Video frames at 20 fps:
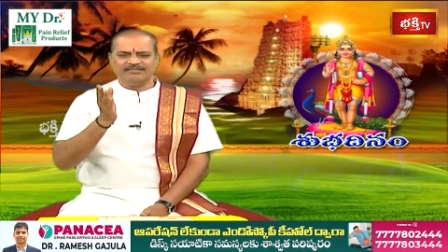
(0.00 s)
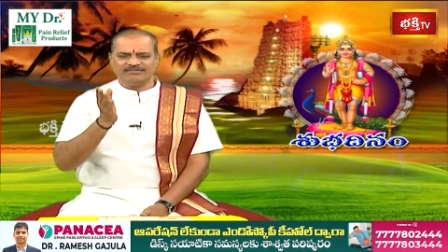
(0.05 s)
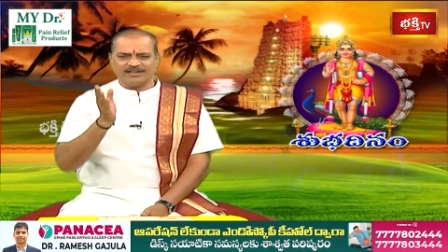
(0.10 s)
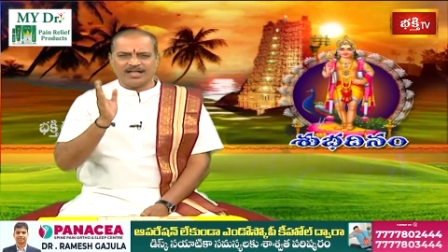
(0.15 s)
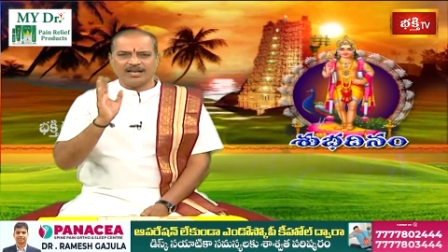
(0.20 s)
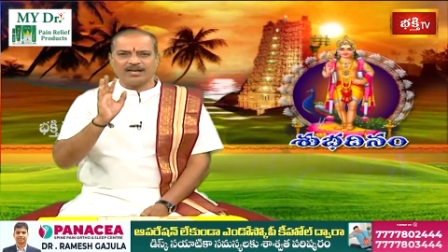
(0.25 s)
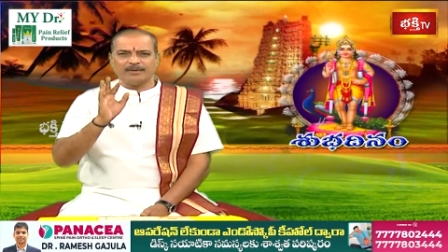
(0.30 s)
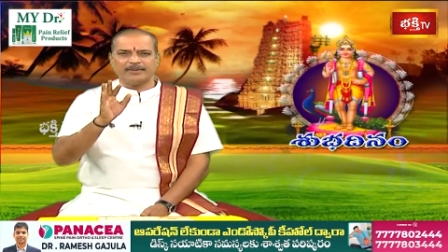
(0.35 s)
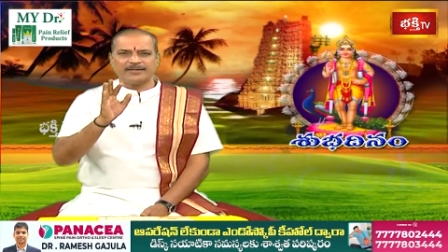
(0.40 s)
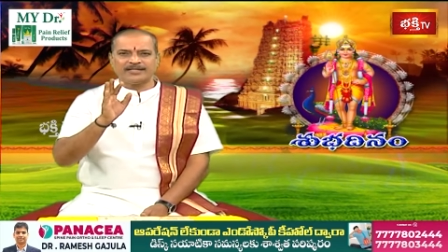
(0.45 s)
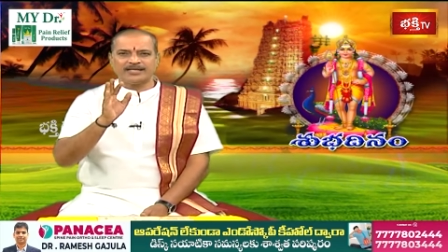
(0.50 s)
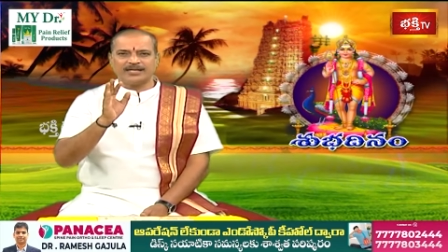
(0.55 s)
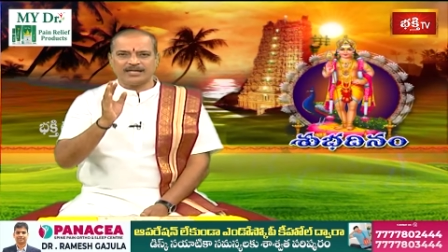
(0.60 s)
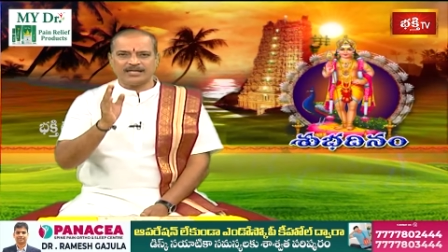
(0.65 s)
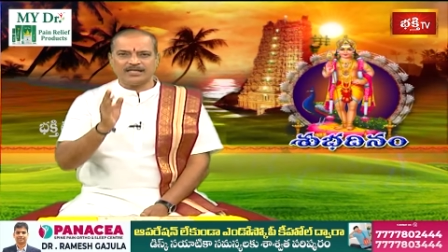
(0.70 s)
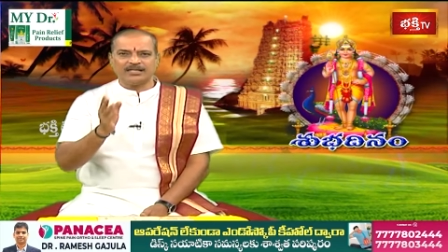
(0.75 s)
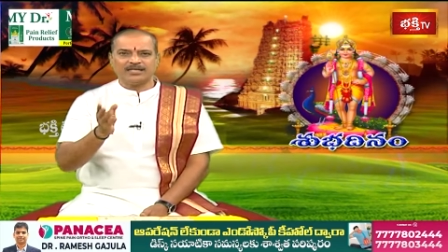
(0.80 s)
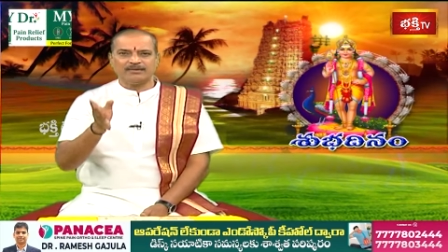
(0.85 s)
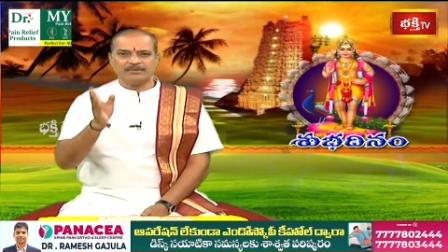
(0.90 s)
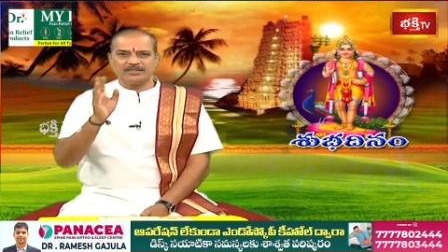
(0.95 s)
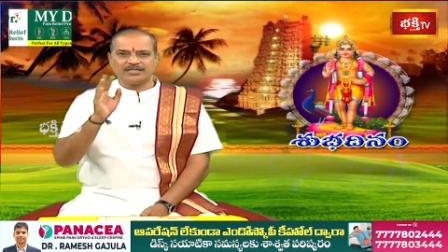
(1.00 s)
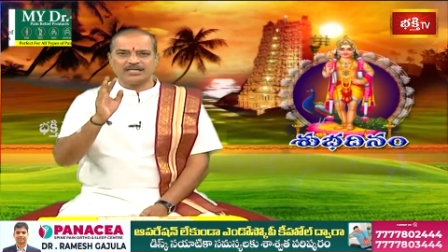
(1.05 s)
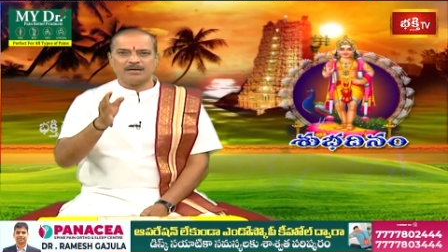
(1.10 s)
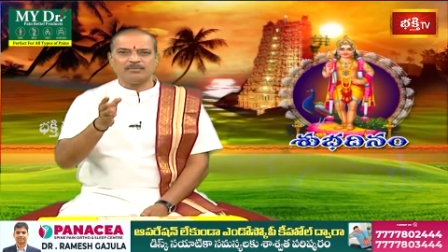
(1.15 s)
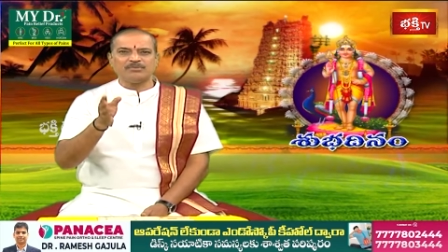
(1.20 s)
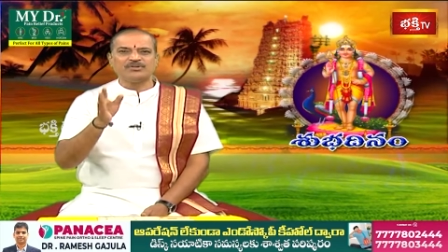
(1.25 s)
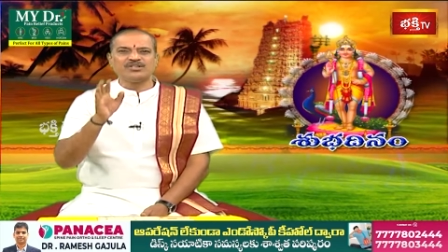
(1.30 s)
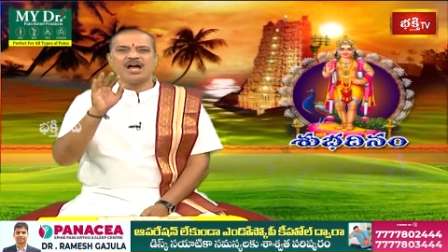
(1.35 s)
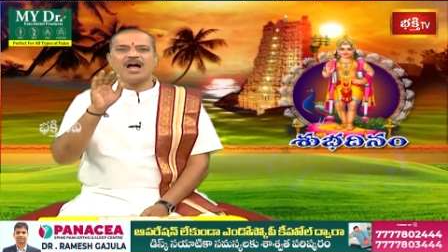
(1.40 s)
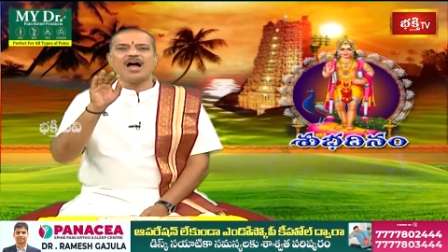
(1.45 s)
నలభై ఎనిమిది
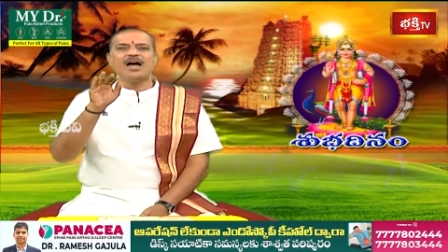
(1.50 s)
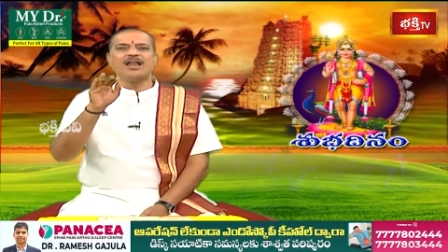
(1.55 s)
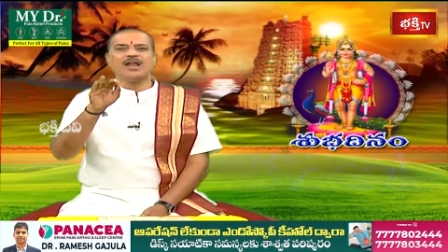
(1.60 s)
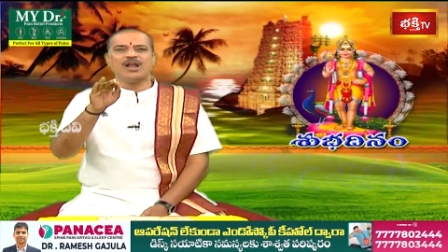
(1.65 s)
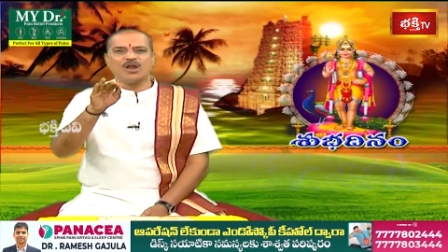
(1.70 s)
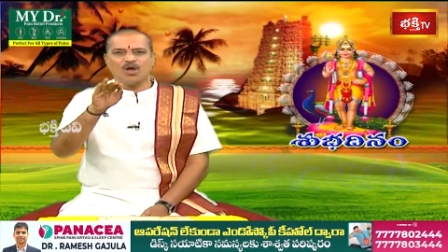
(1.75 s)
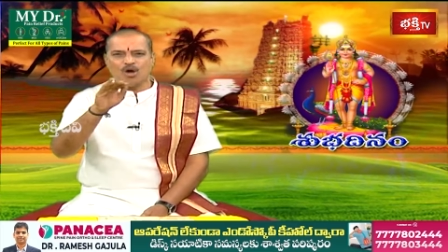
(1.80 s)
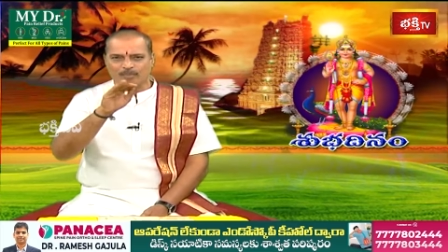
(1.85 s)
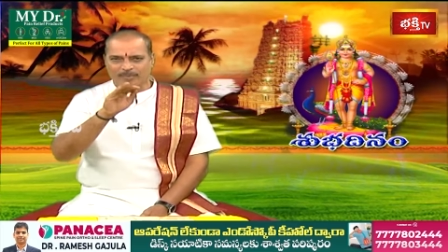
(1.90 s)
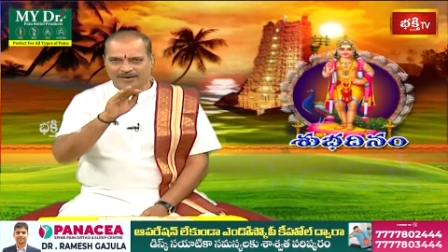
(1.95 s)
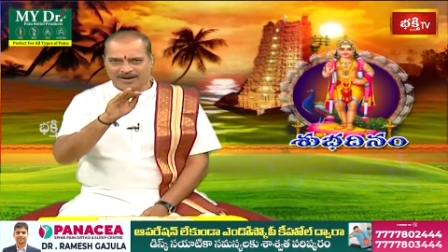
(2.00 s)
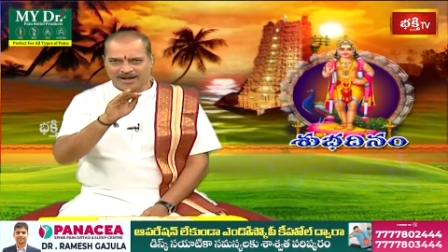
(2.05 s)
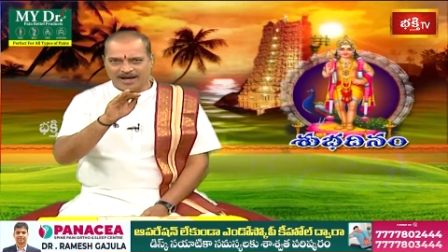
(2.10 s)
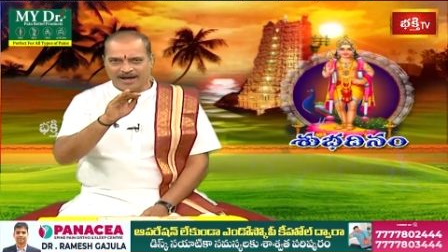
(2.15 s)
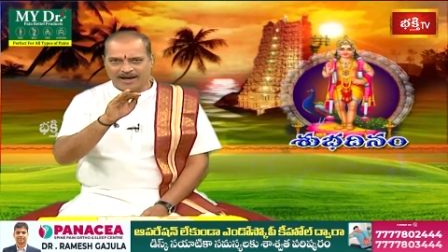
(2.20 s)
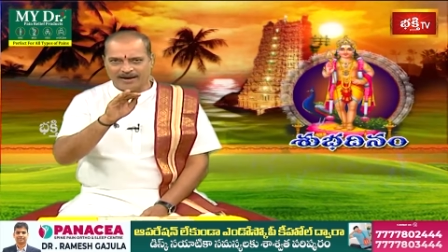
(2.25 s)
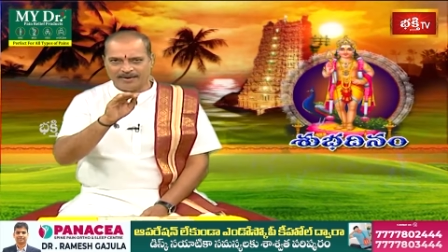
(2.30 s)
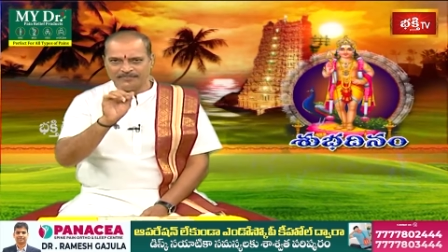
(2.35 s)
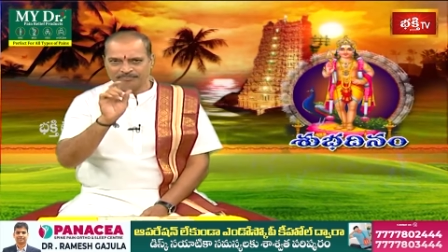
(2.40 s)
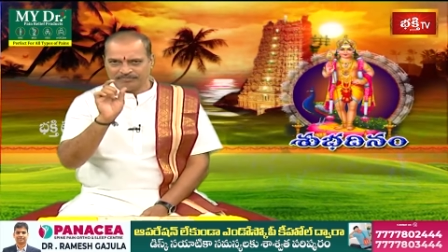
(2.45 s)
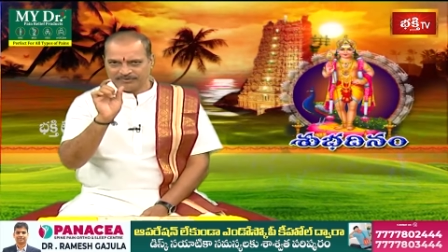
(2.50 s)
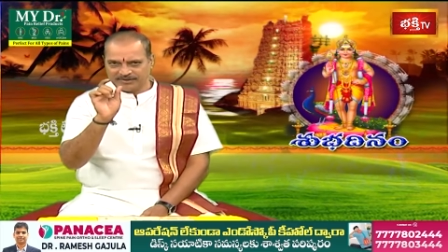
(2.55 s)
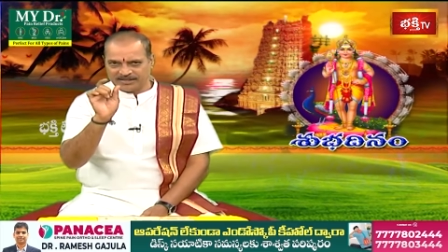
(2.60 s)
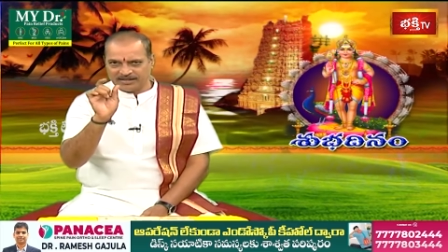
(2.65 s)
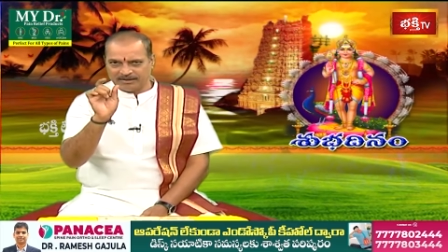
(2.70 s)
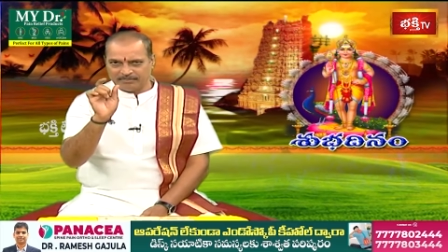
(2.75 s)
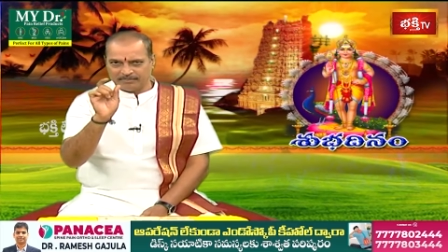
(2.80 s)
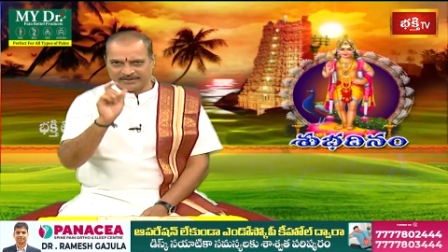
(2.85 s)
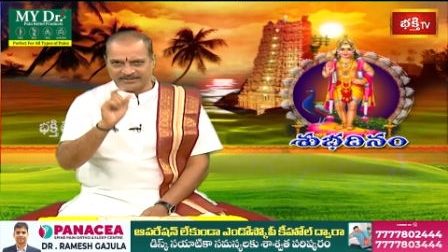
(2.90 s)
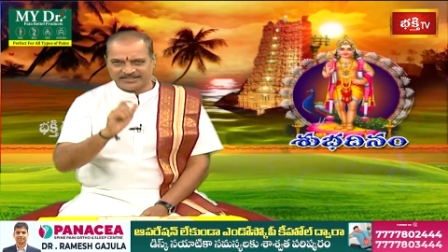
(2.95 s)
నిమిషాల లోపల ఈ
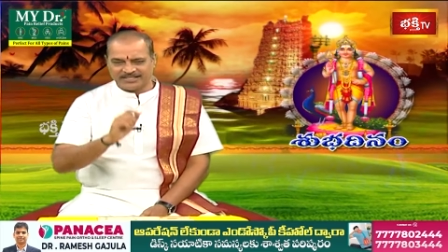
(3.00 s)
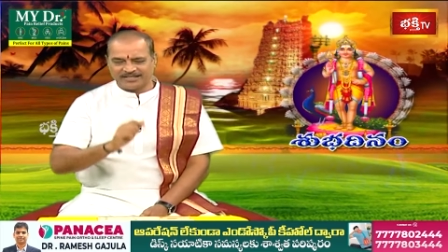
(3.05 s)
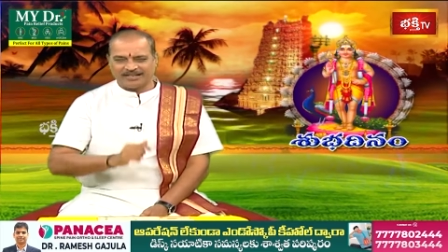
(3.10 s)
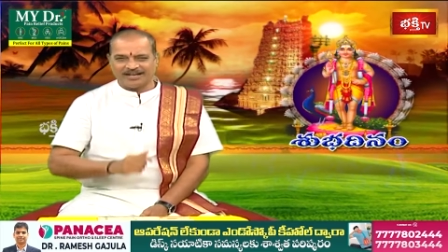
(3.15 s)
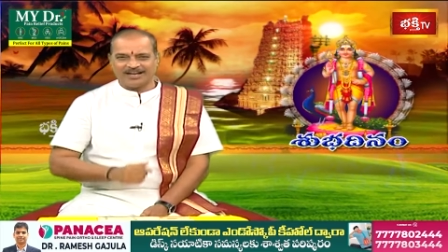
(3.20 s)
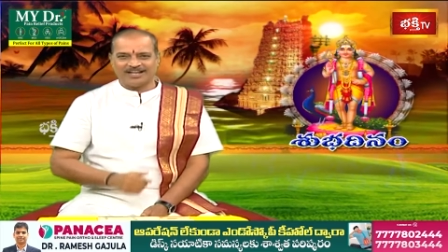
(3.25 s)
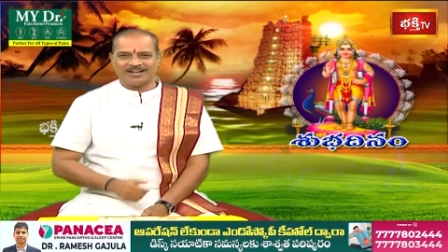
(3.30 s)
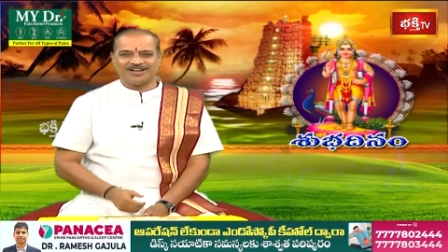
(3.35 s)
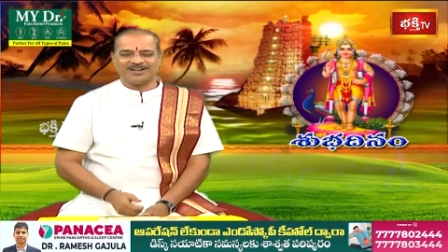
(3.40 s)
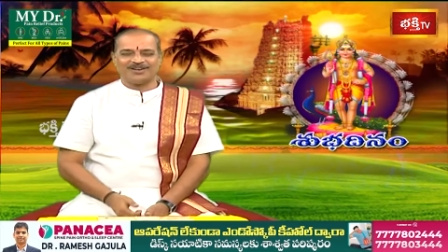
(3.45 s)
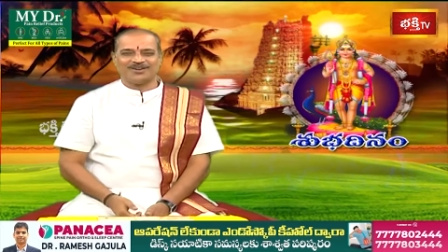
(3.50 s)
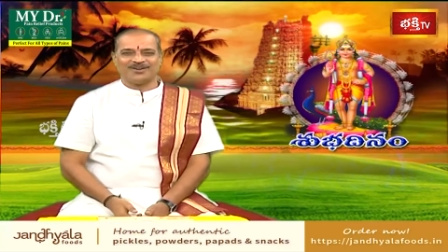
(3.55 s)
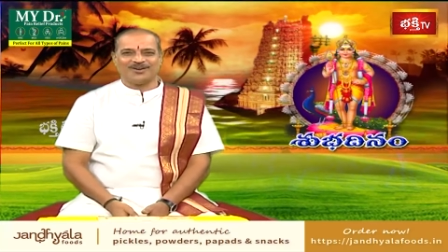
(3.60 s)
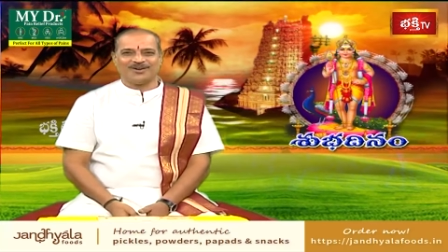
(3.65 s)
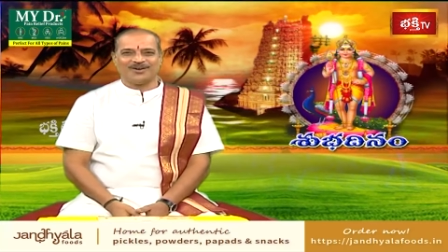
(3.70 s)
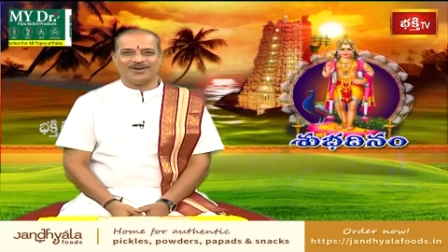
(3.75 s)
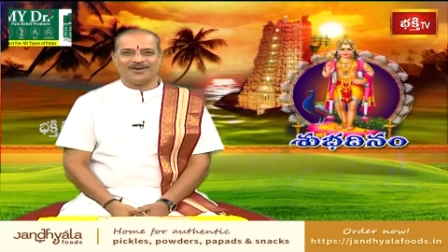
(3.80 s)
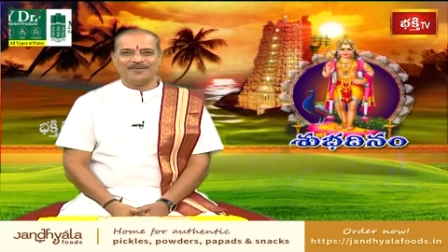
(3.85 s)
మధ్యకాలంలో